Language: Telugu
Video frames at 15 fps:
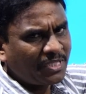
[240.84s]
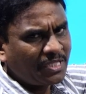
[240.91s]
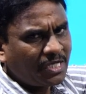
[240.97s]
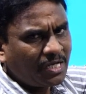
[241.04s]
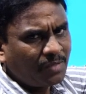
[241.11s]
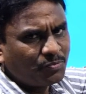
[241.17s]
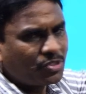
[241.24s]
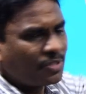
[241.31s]

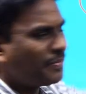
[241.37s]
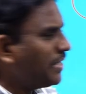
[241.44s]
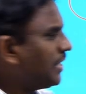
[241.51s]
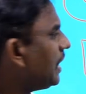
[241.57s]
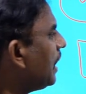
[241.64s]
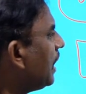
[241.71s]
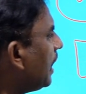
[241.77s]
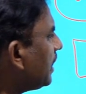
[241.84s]
ప్రధాన అంశం
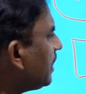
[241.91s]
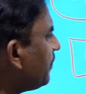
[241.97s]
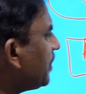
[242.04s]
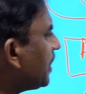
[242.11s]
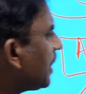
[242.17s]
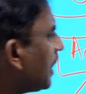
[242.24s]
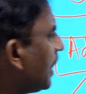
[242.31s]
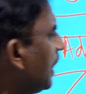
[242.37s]
అండి
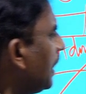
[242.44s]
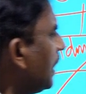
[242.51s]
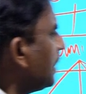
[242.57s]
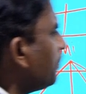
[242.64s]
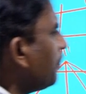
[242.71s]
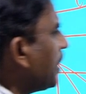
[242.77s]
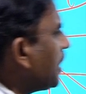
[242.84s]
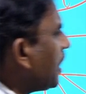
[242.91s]
అదేవిధంగా
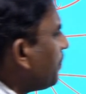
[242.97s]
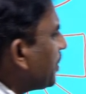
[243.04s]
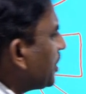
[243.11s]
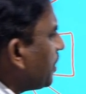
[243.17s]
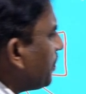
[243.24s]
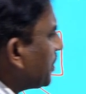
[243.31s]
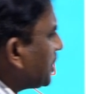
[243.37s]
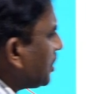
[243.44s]
మండల ప్రజా